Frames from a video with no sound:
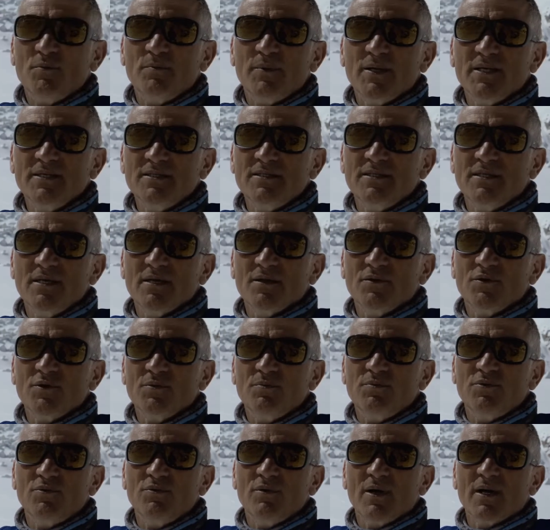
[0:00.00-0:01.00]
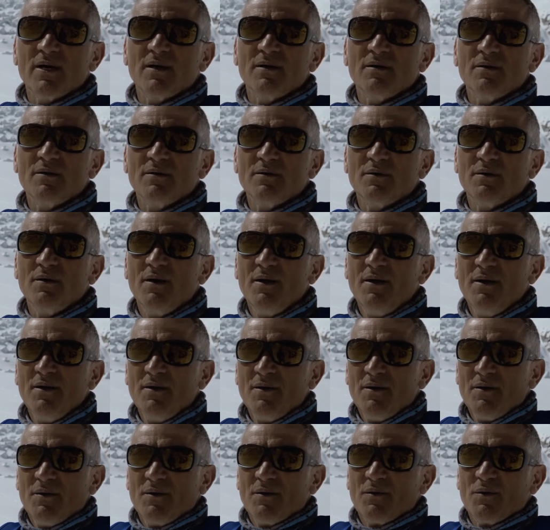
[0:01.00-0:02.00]
le plaisir de pouvoir euh,
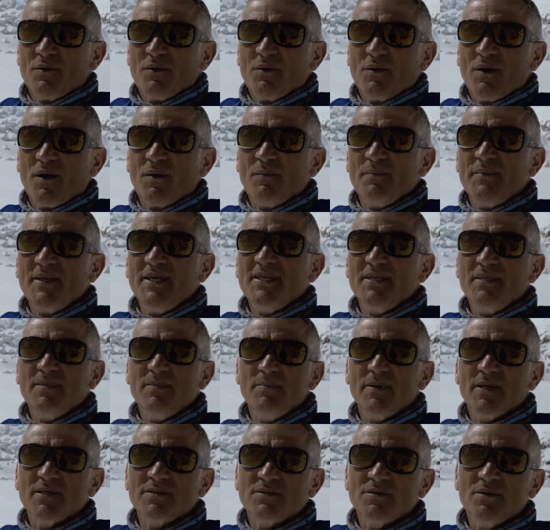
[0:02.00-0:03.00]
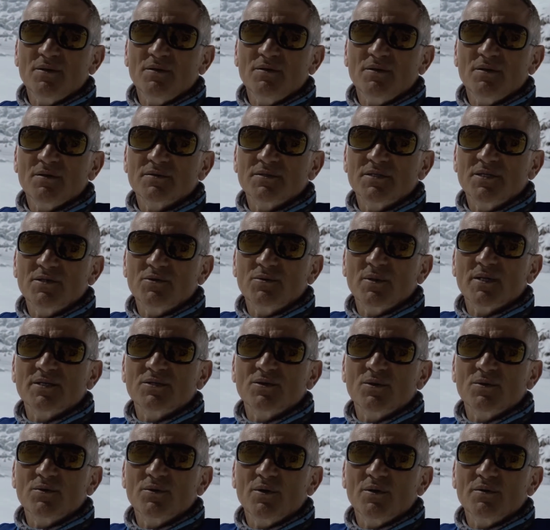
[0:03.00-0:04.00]
euh, emmener des personnes en
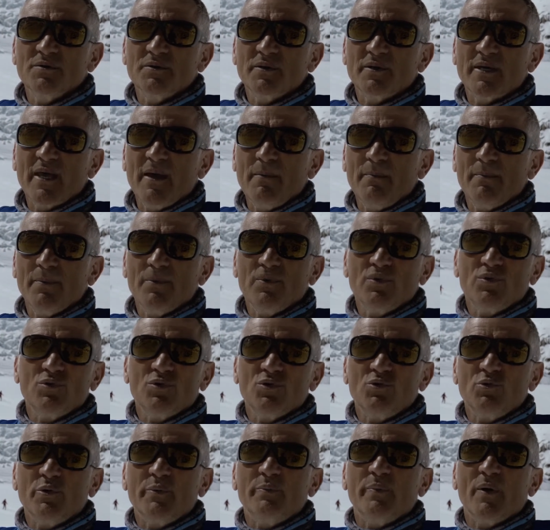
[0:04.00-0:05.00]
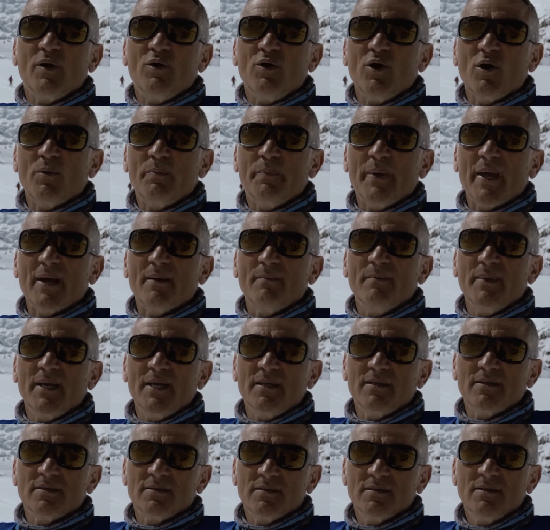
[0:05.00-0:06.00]
situation de handicap pour leur
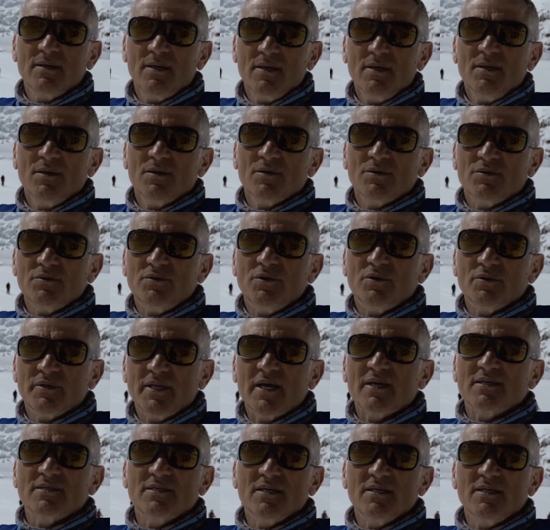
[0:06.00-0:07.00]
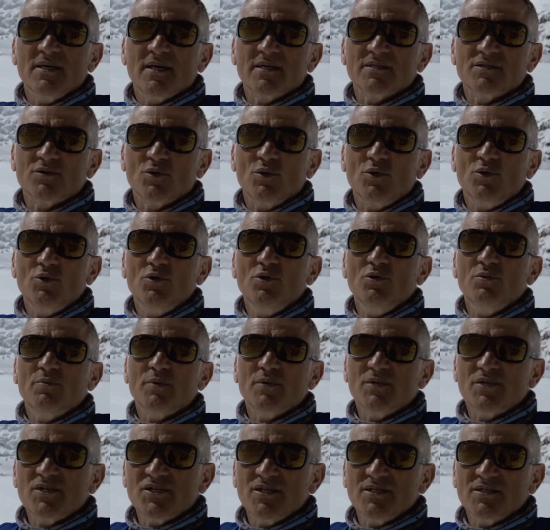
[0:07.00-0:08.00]
permettre d'accéder à ce lieu
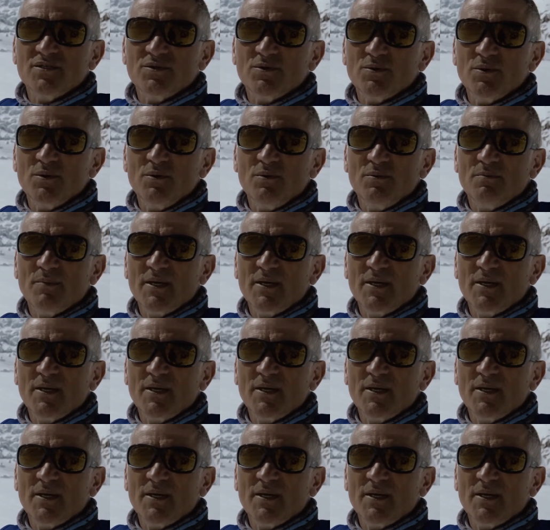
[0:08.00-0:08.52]
majestueux,